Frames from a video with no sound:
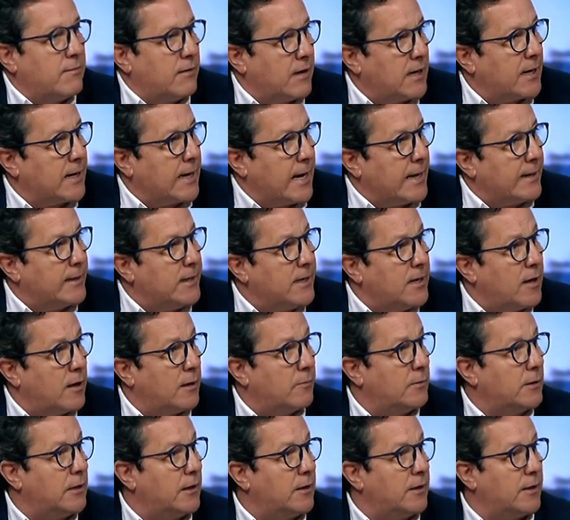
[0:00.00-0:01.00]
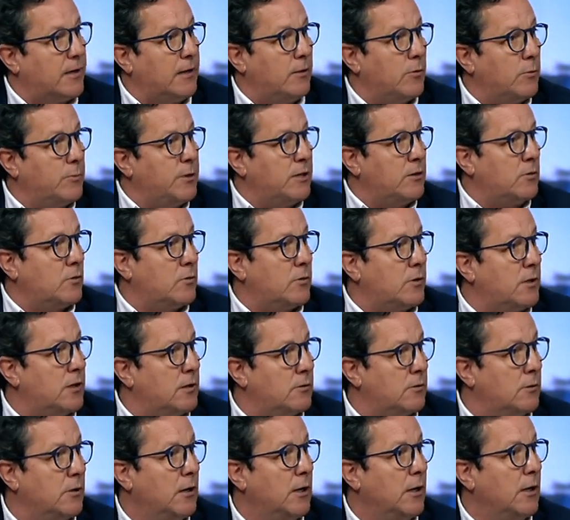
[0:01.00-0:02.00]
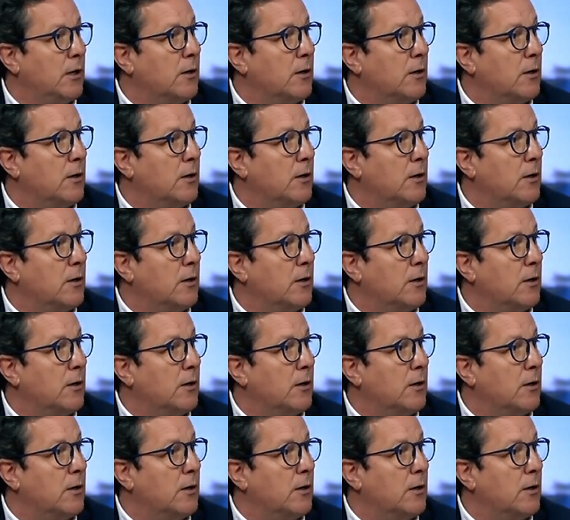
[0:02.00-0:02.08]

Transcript: cercanía, de kilómetro cero,